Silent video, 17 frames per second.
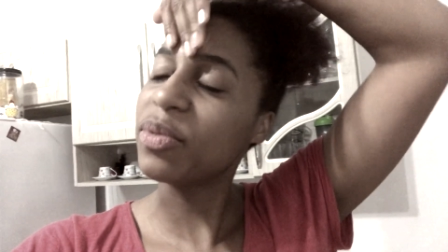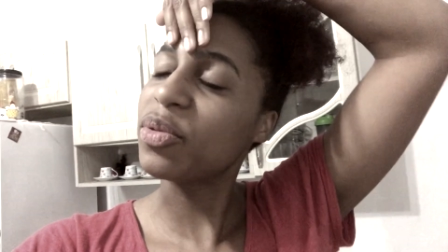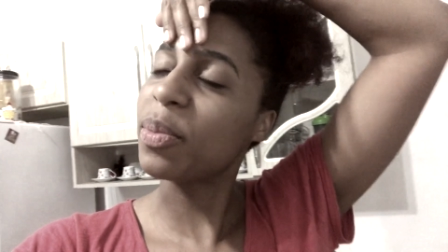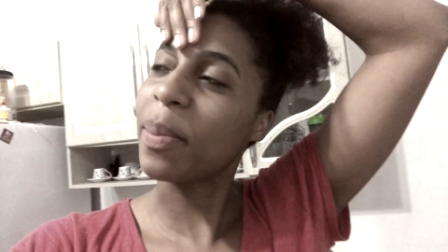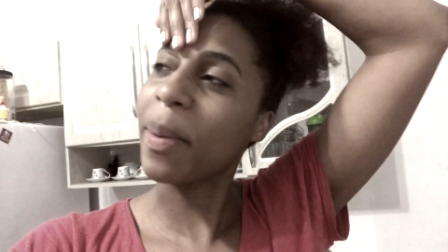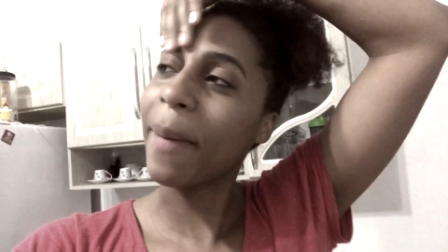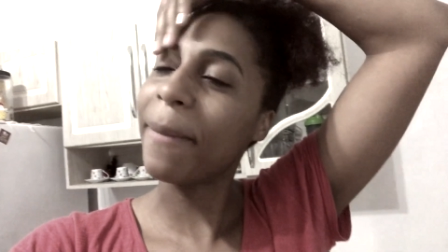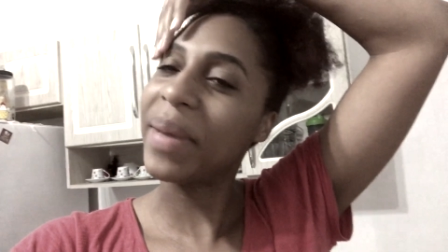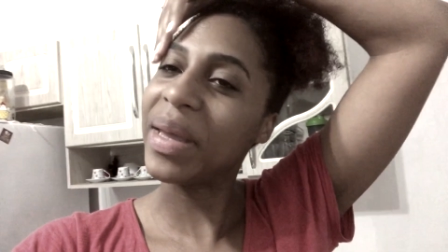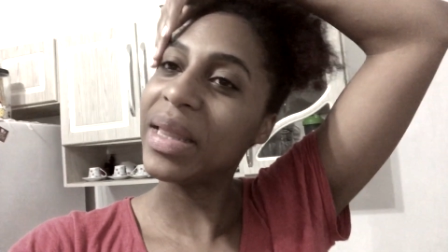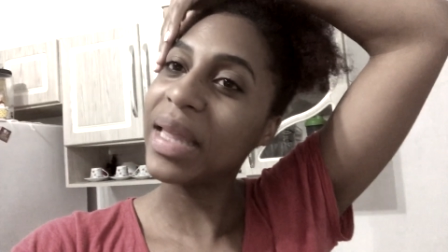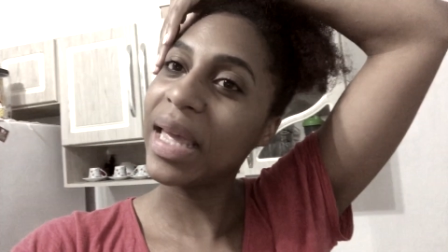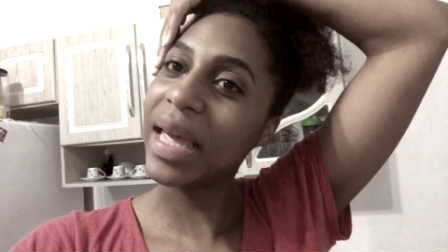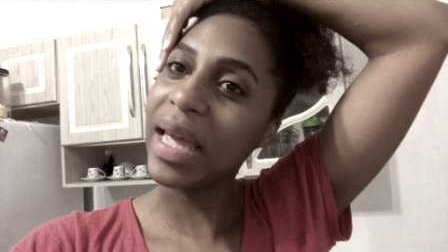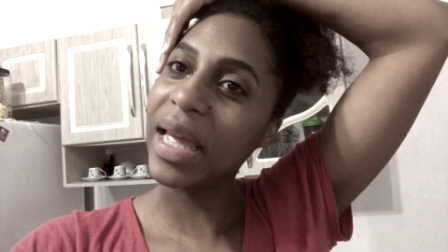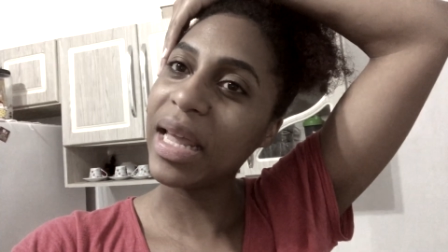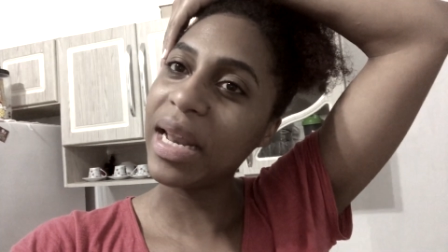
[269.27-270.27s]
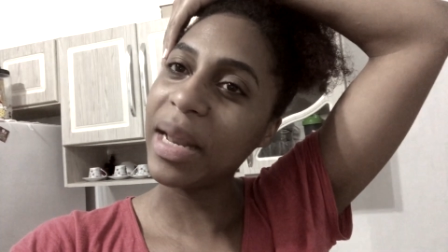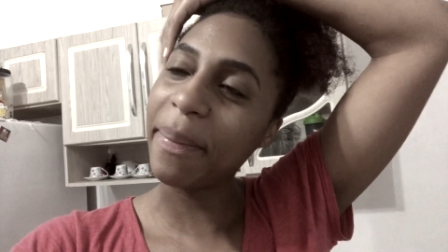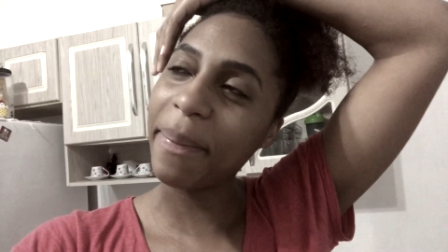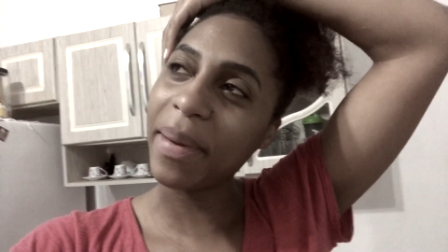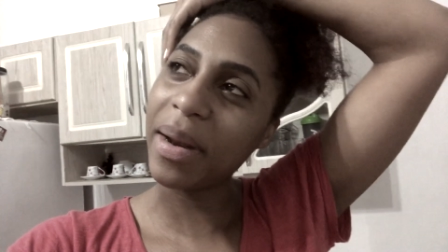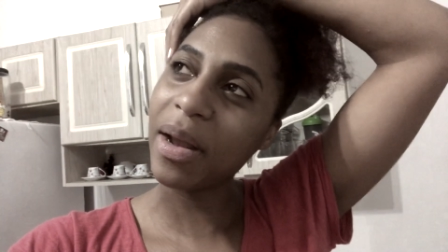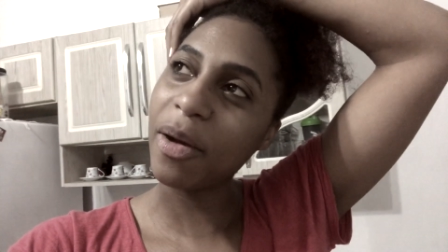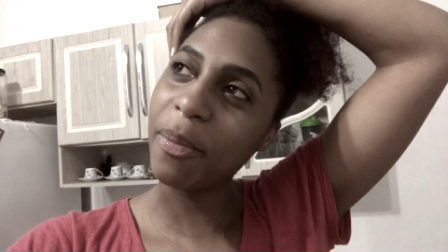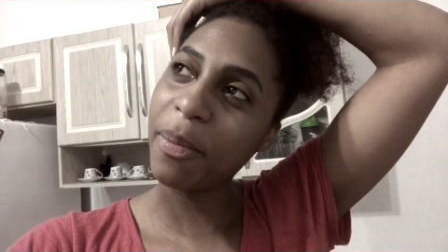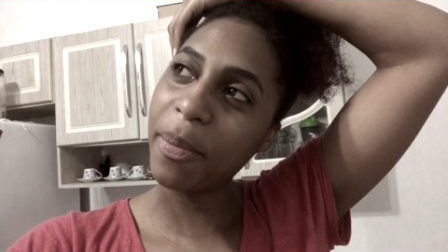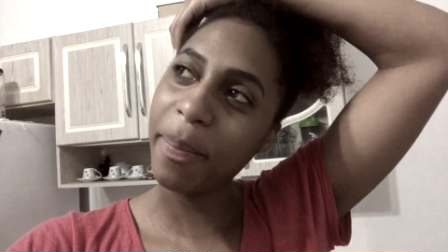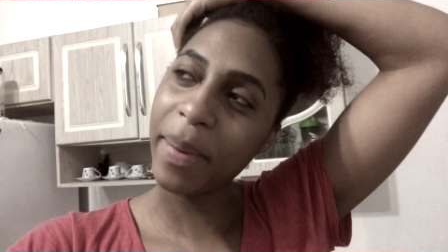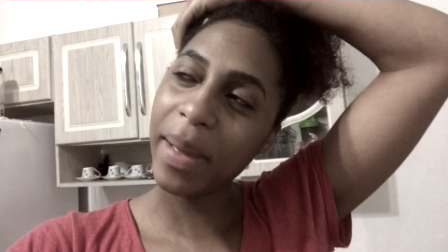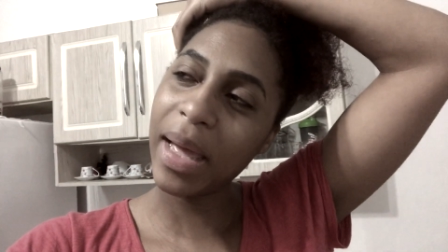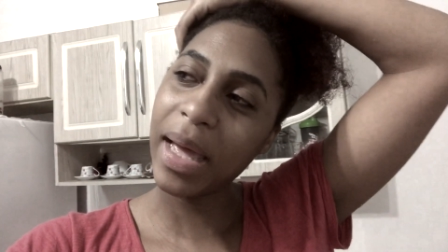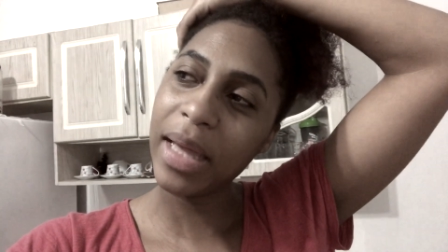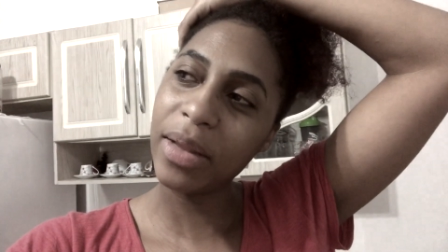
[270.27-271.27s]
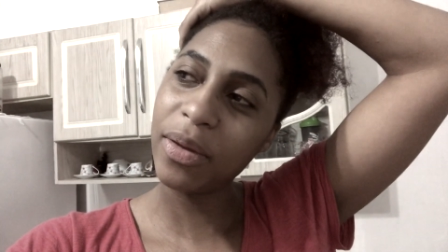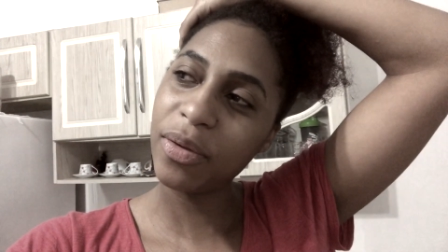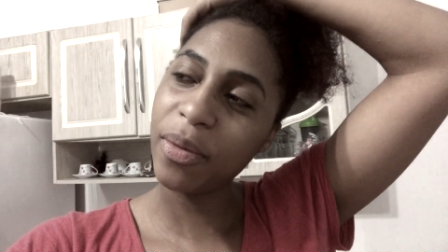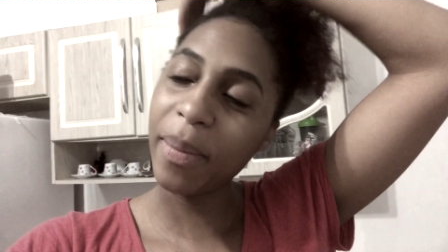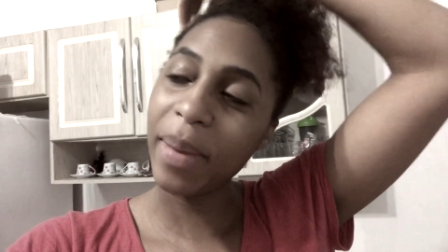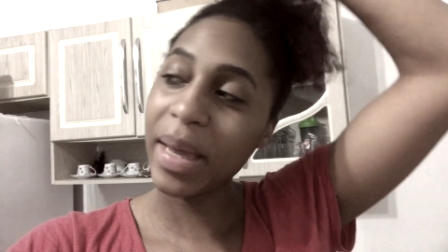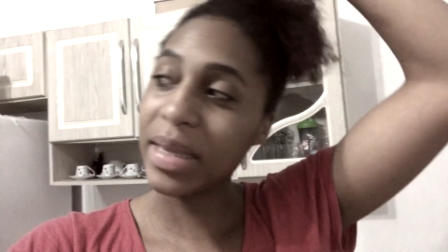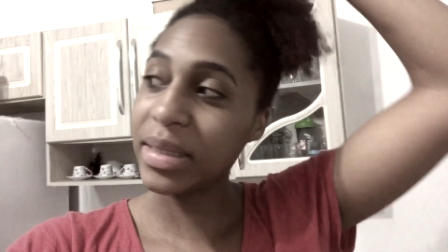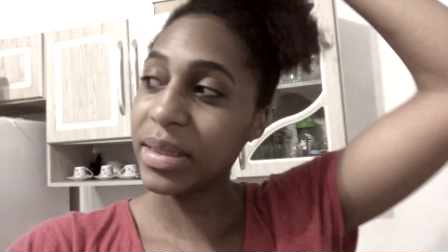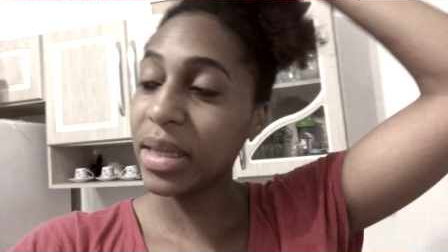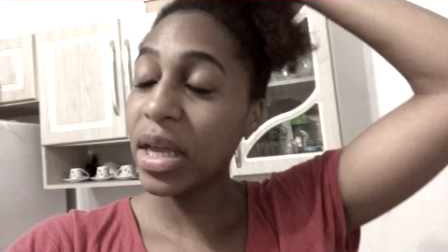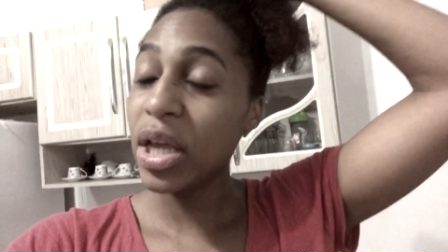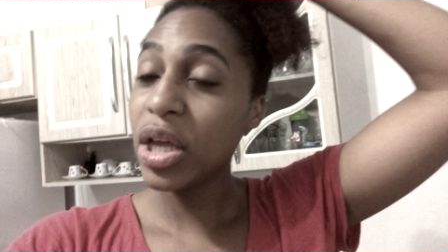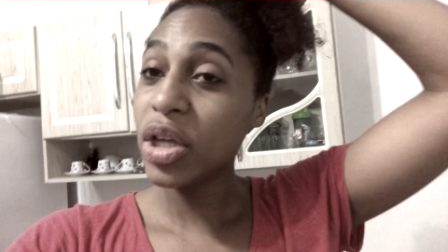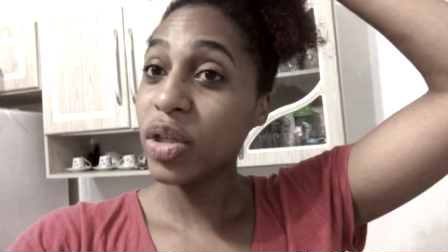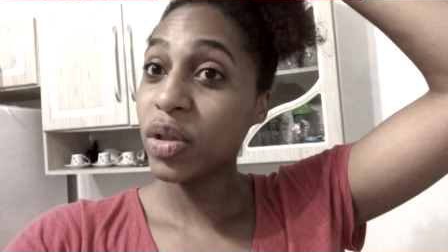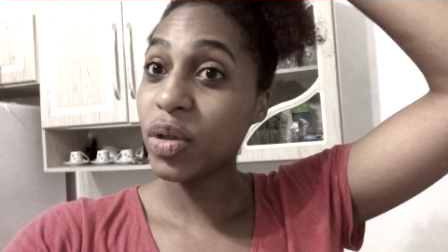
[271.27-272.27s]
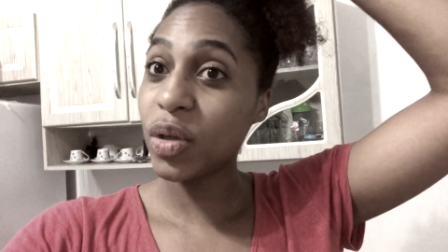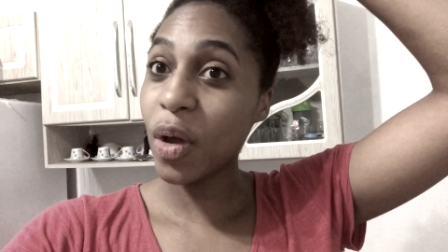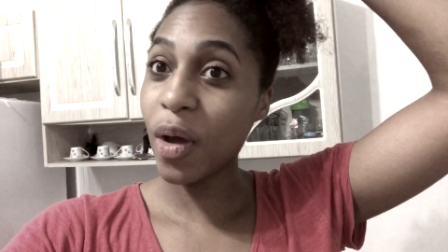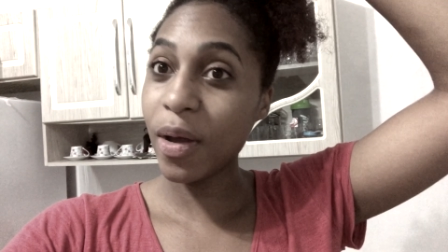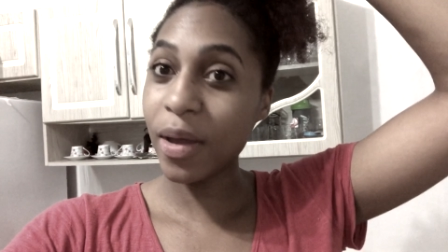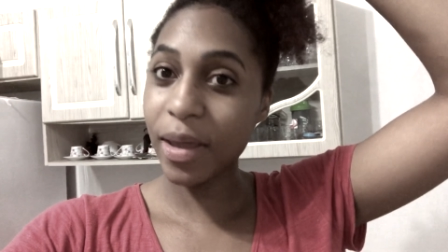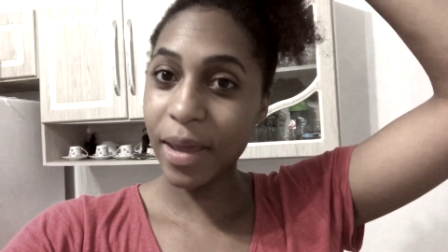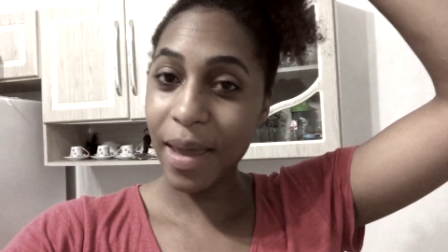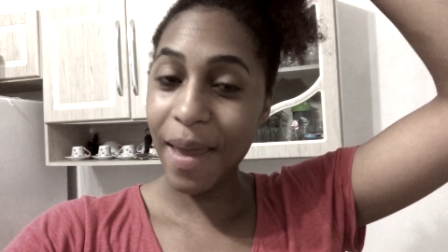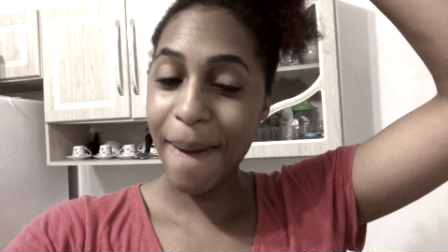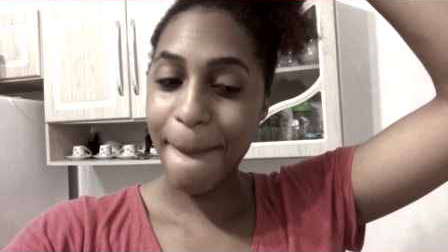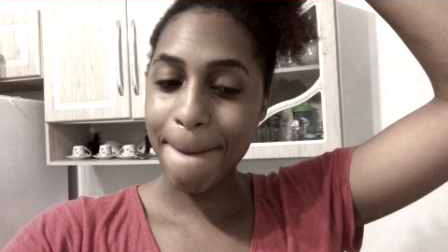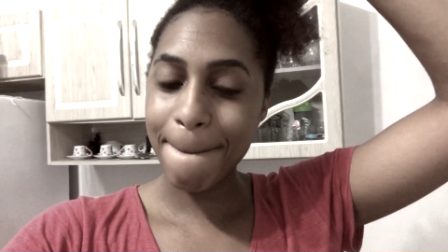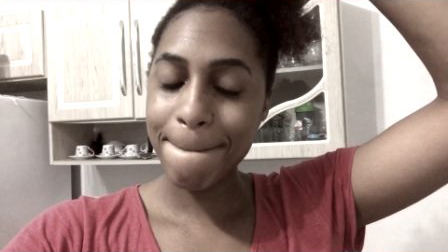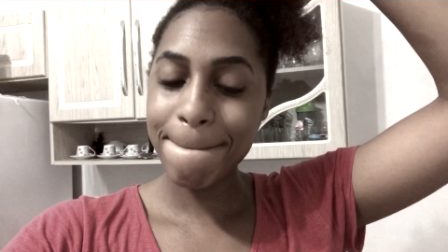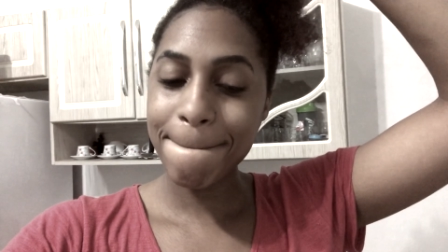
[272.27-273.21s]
Tipo, pra mãe dele, pra pai e tudo mais. Só que.